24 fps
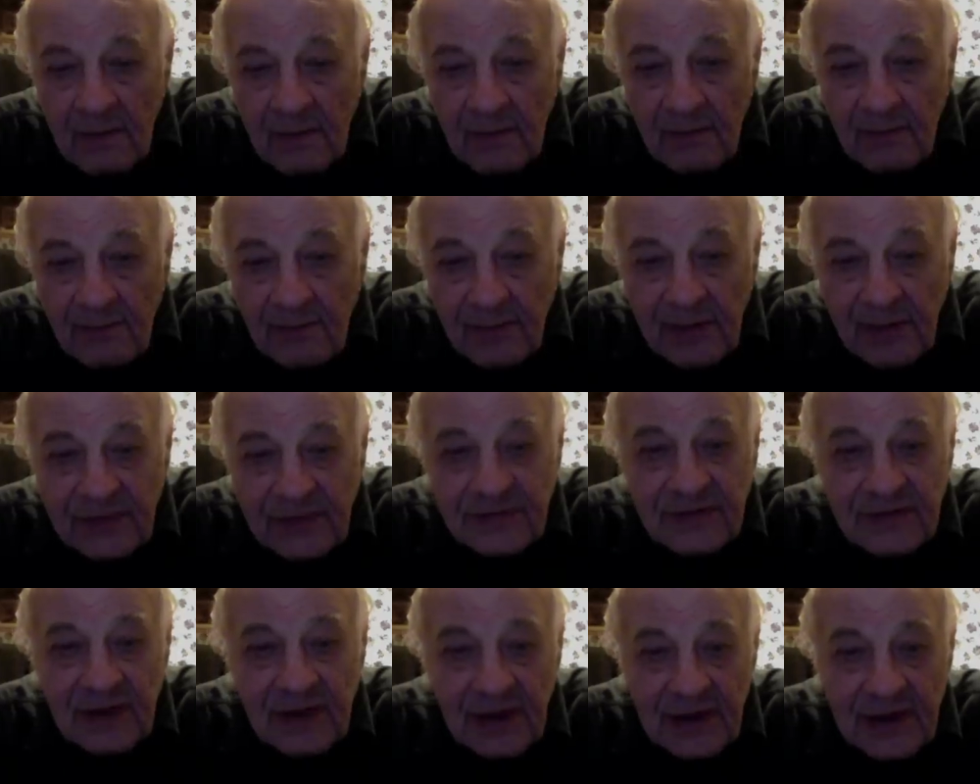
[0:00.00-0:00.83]
Был,
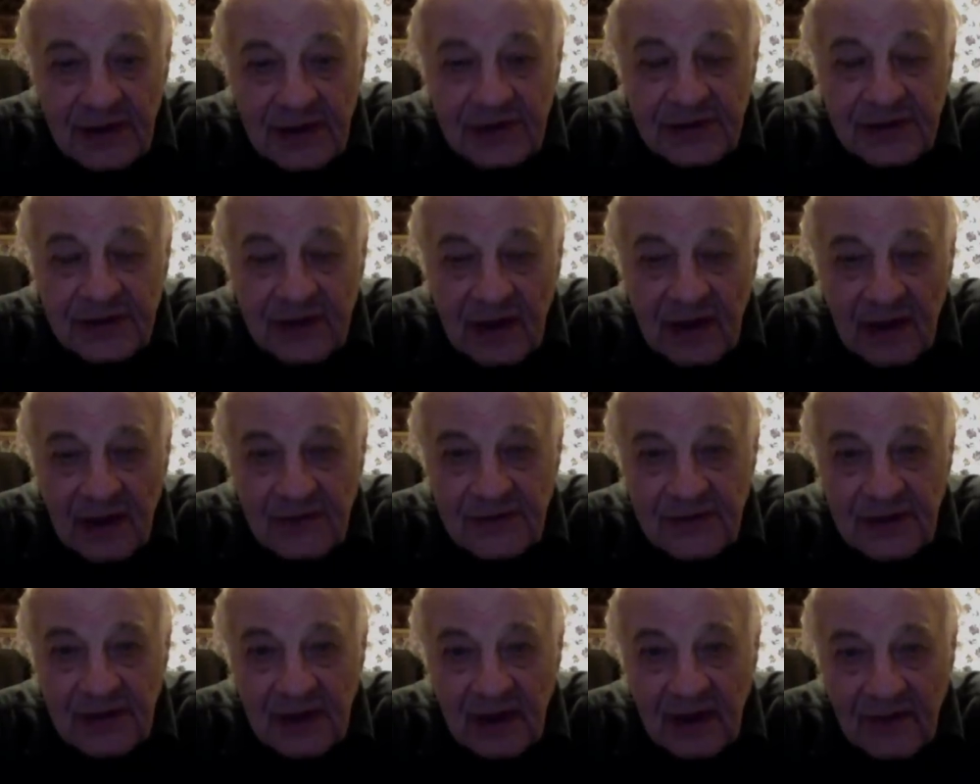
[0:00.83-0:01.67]
конечно, как
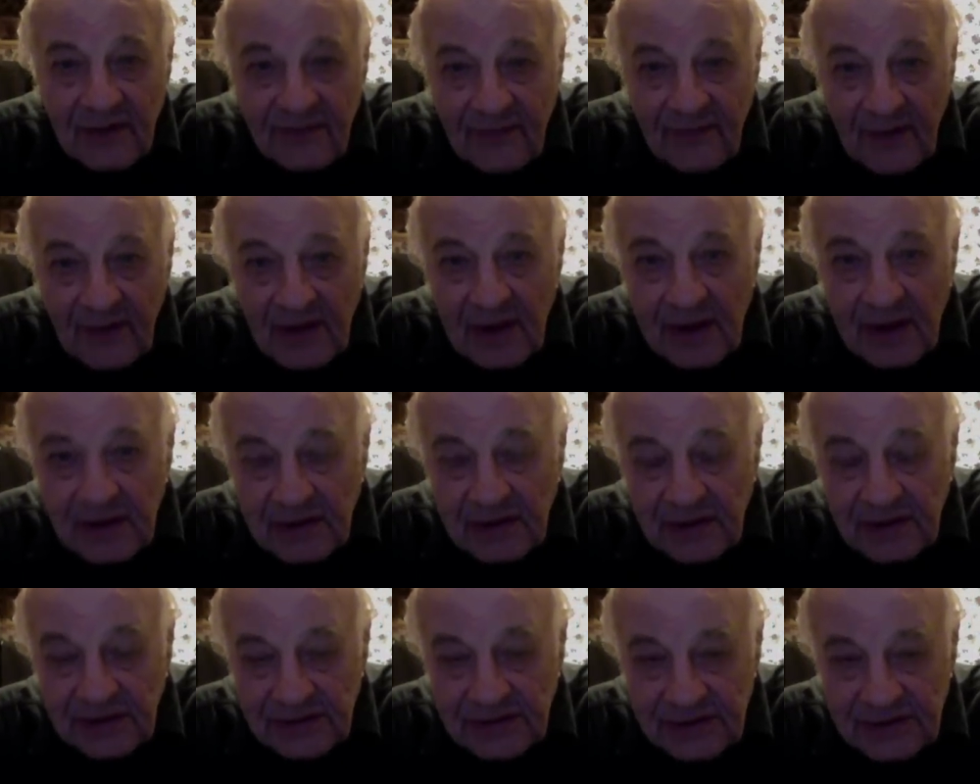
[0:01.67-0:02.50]
все Рокфеллеры,
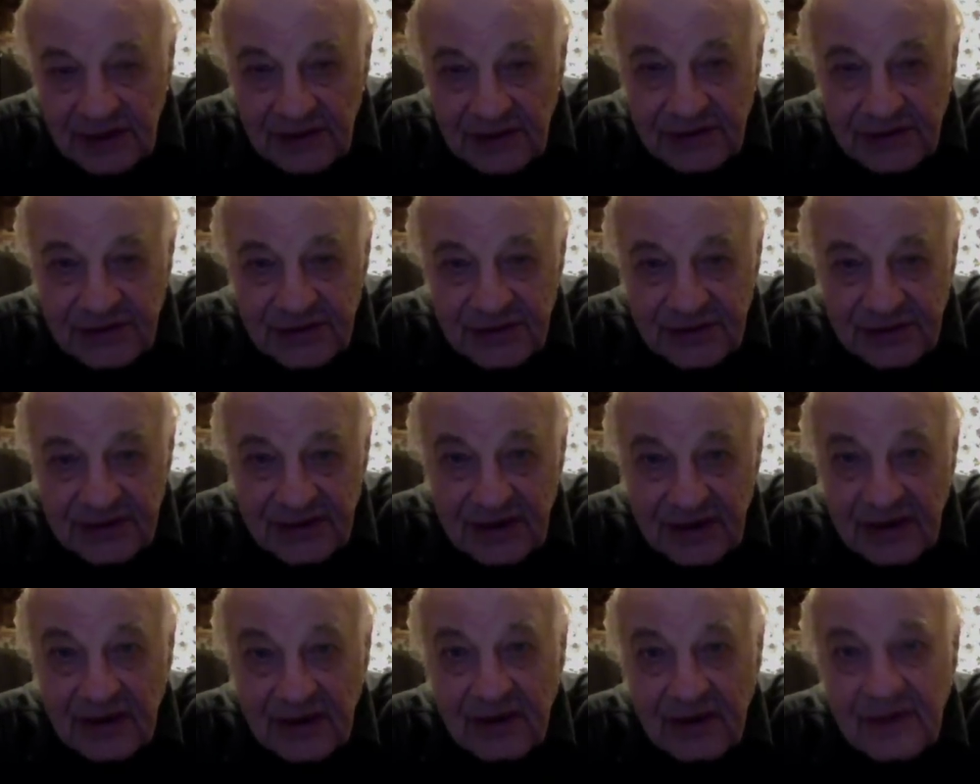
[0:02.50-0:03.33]
достаточно
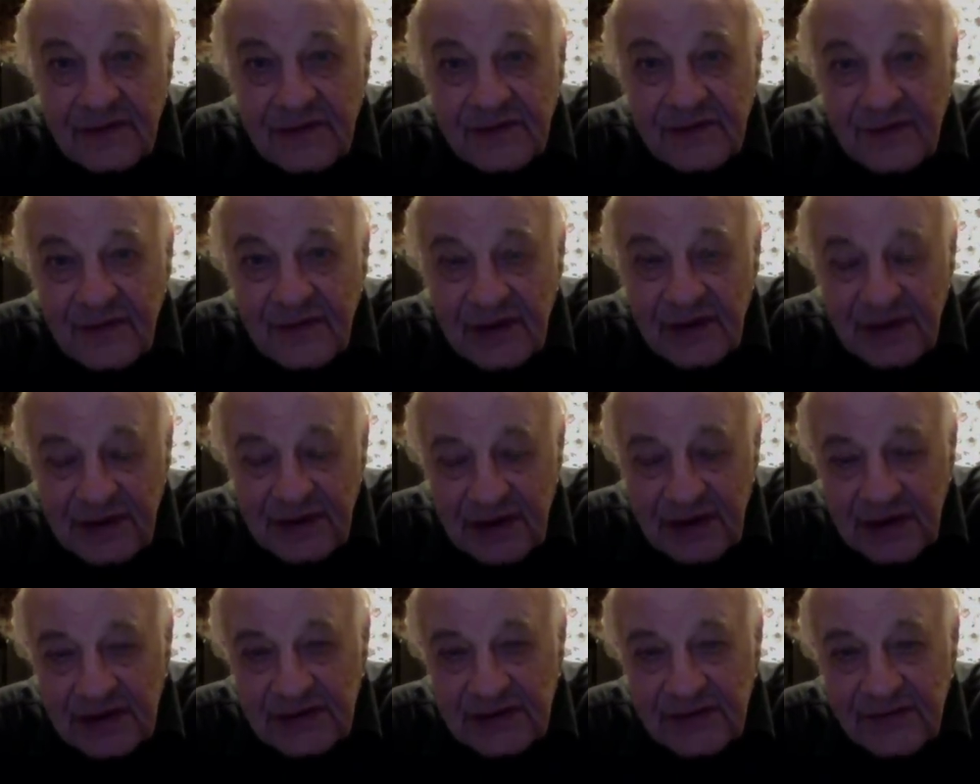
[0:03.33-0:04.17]
закрыт в своих
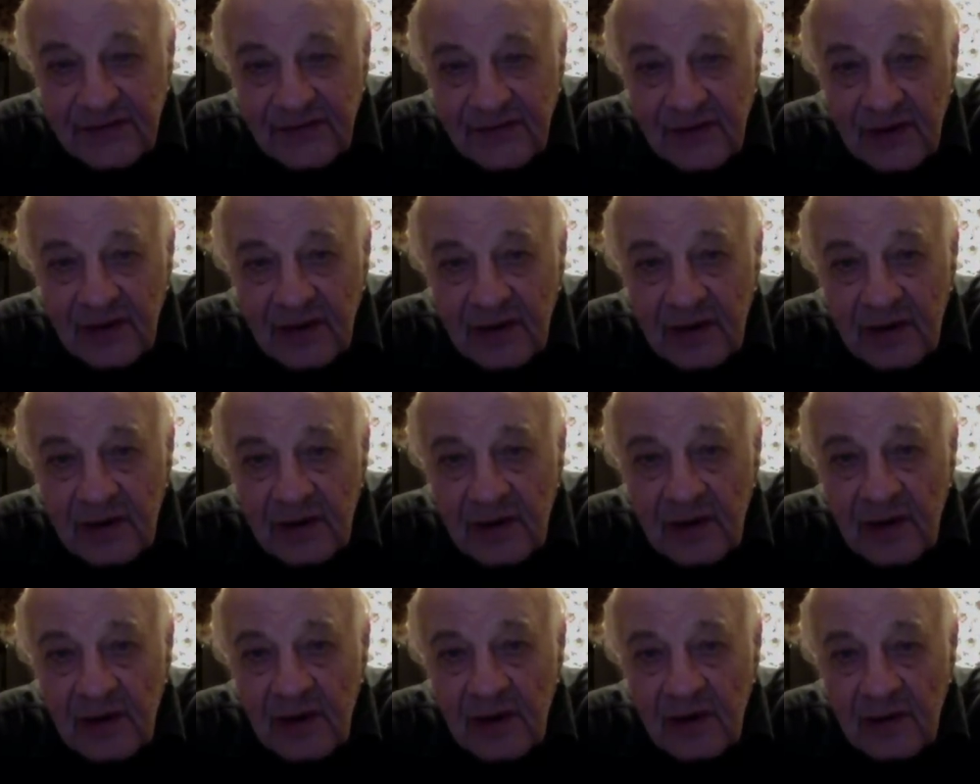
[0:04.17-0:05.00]
действиях,
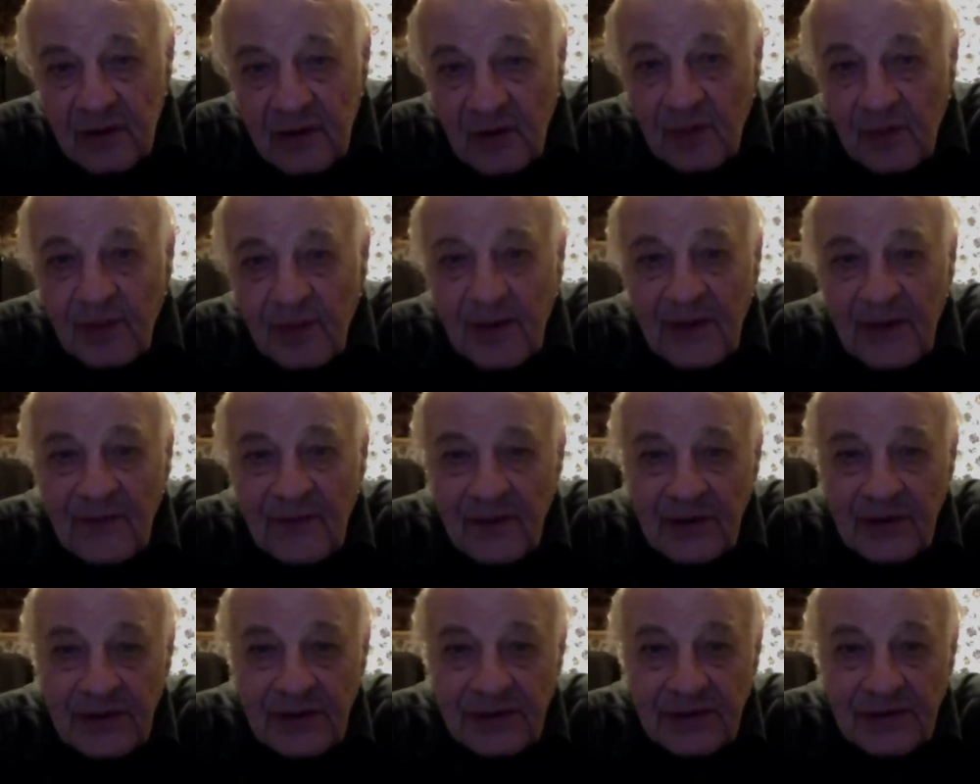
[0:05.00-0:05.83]
но по его
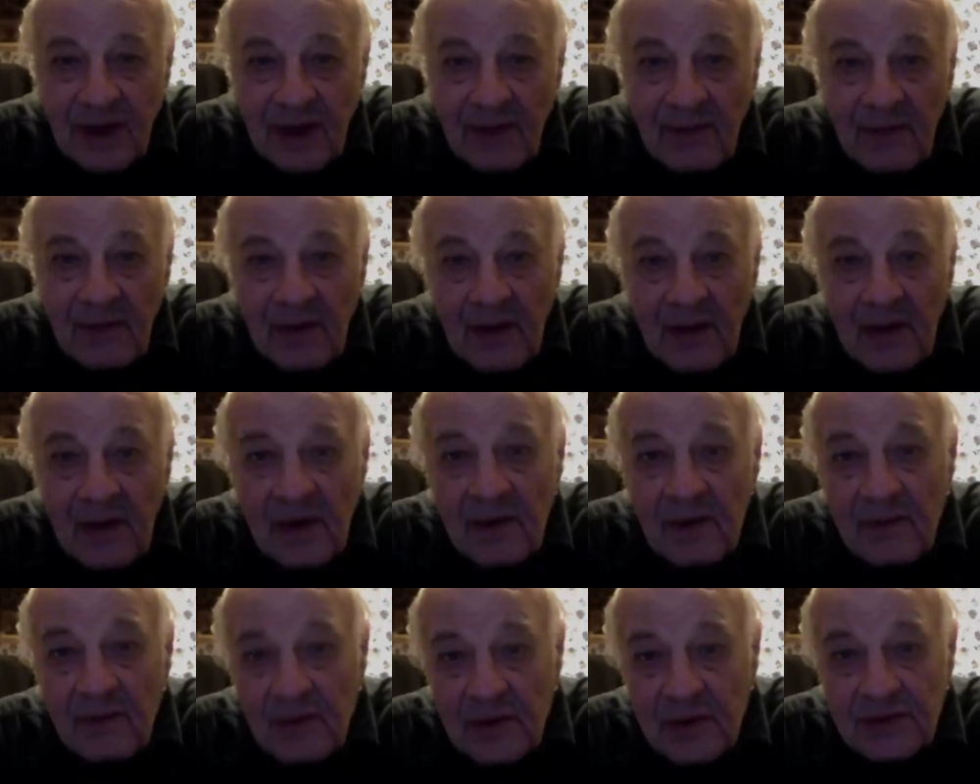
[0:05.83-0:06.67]
делам –
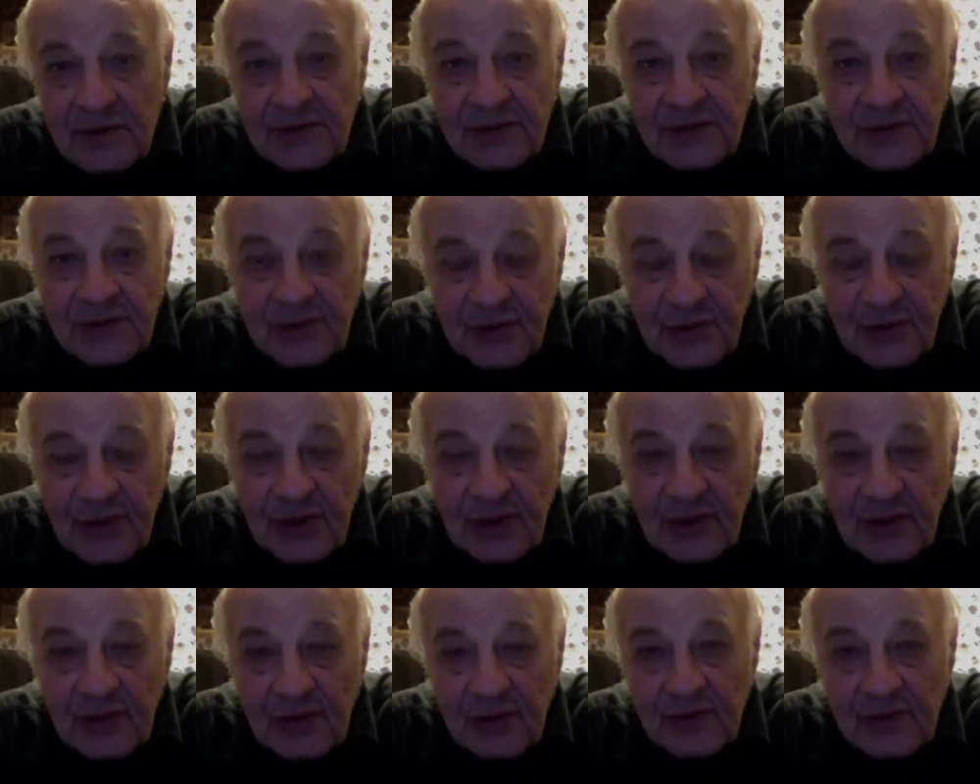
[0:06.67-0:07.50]
можно
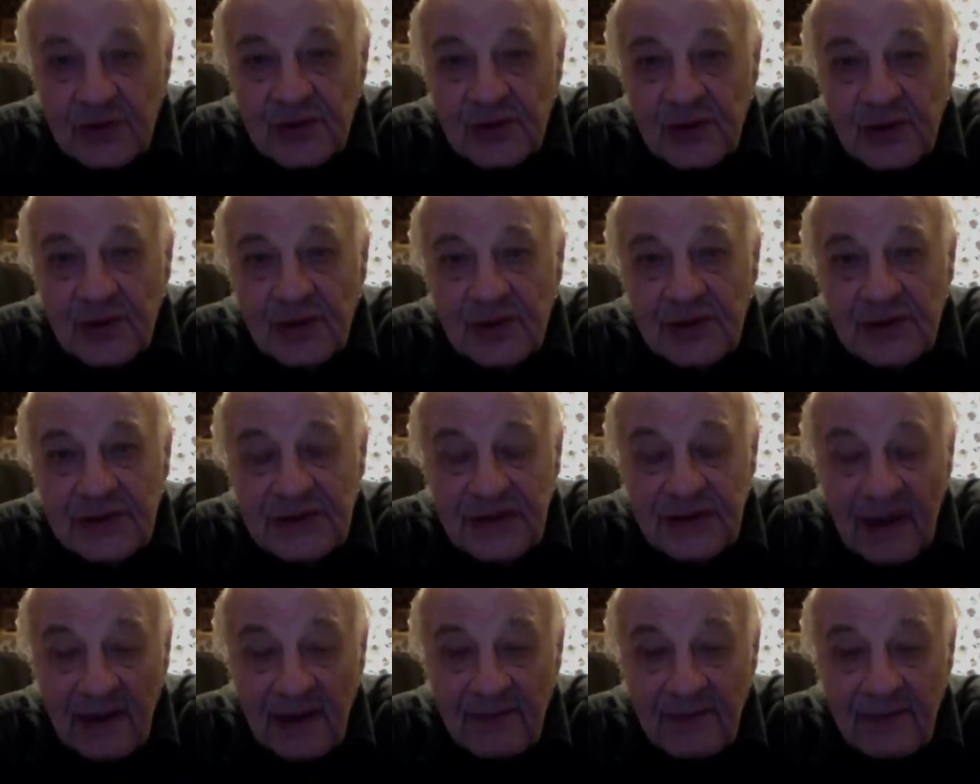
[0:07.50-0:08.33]
судить о том, что он из
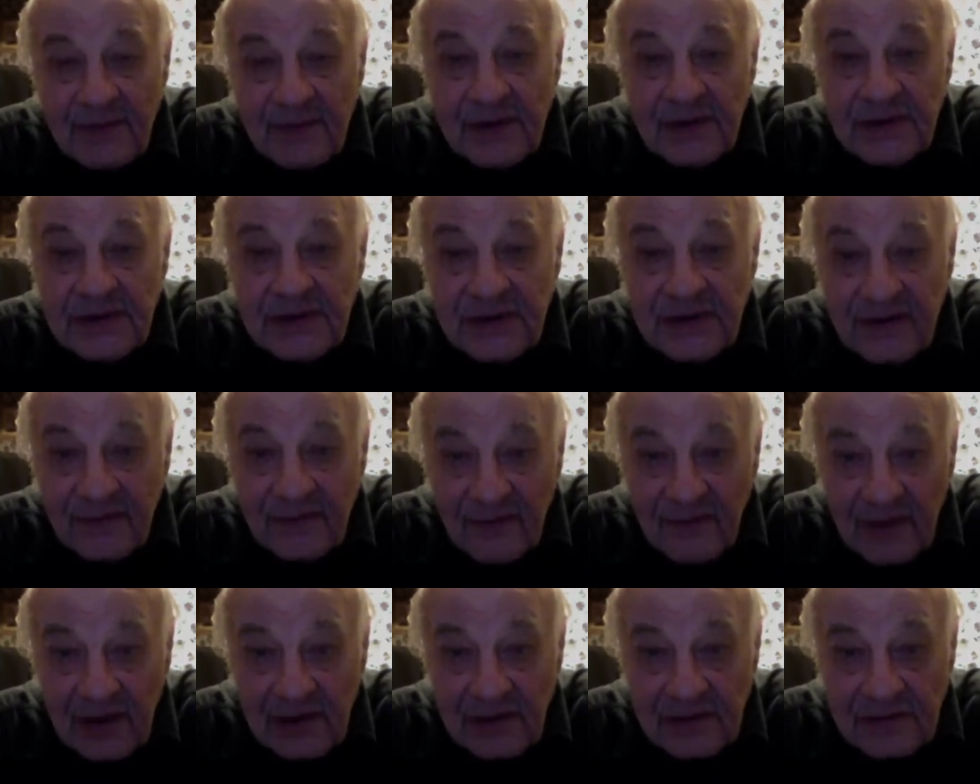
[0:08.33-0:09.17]
себя
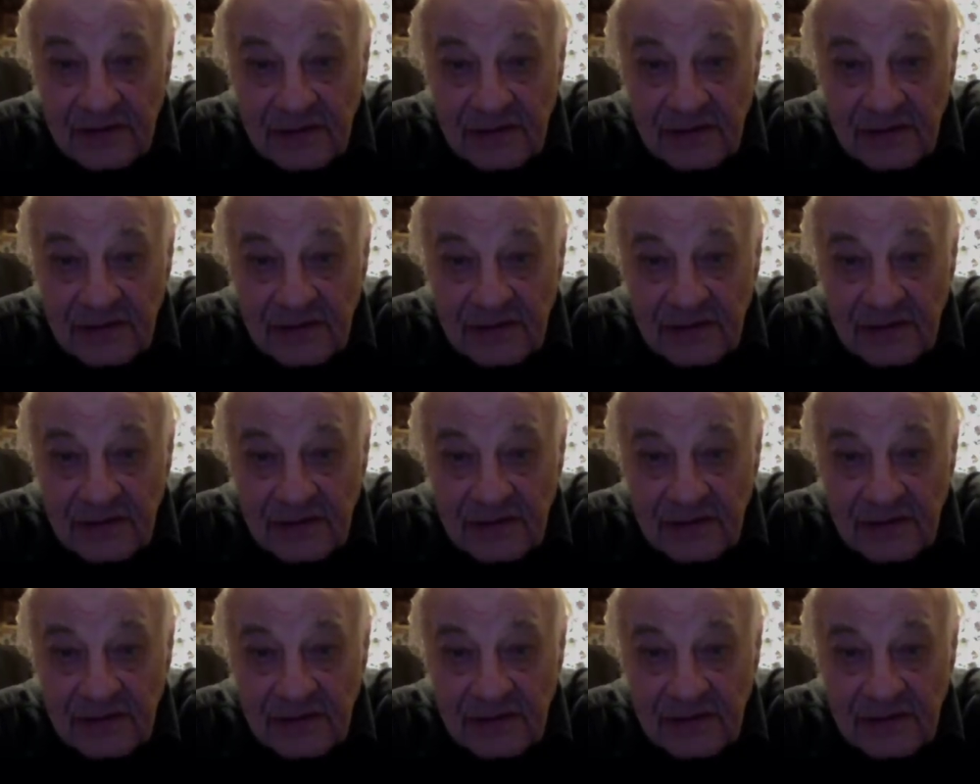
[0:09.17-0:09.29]
представлял.